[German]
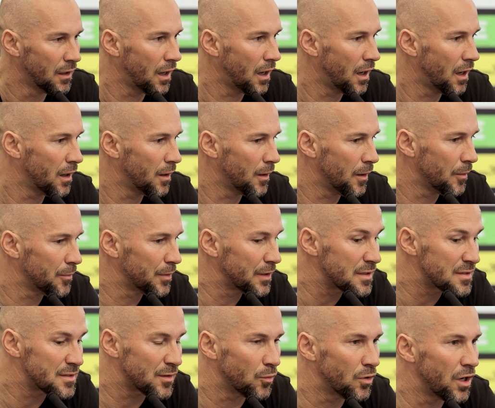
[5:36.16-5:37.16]
äh, aber
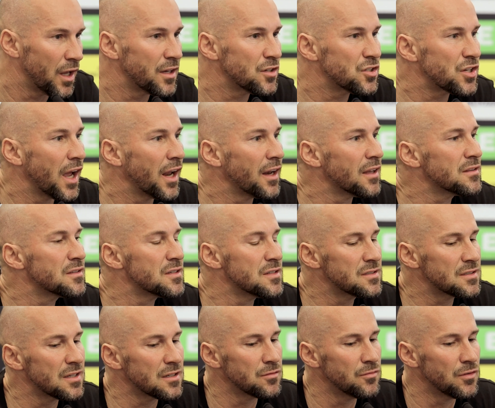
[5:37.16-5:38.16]
das Allerentscheidendste
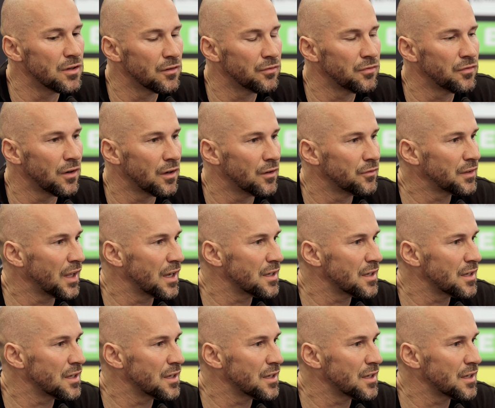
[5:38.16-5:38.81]
ist, dass wir auf, auf